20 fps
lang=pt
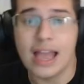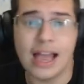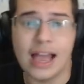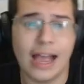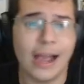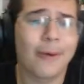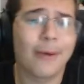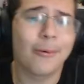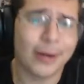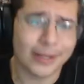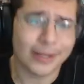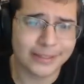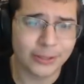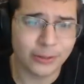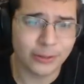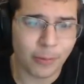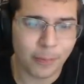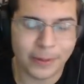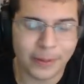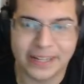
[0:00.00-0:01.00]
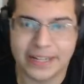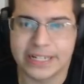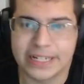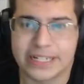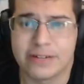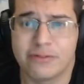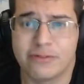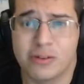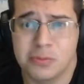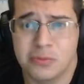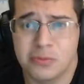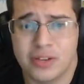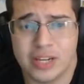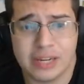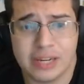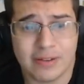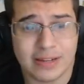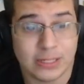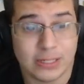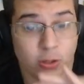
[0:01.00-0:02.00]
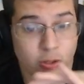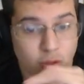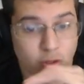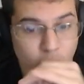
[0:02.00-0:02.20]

Aguardando o oponente, vamos ver quem vai ser nosso